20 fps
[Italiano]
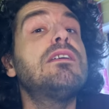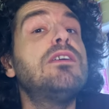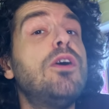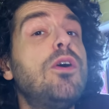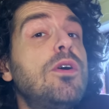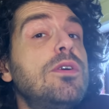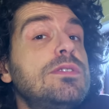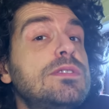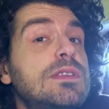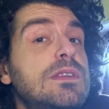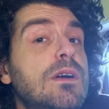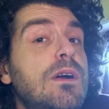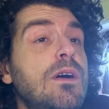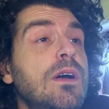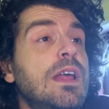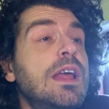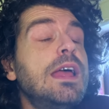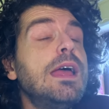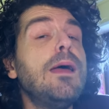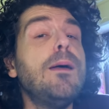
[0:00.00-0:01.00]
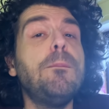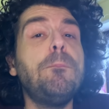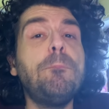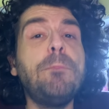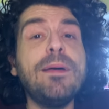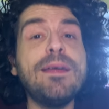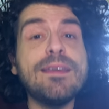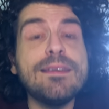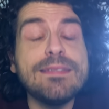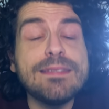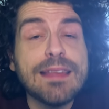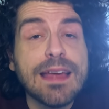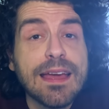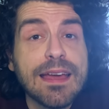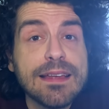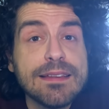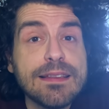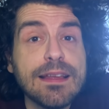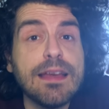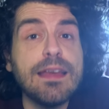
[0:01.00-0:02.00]
contro e
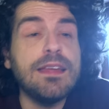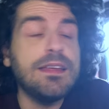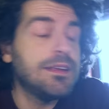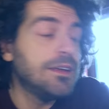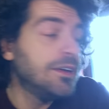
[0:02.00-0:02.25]
perdete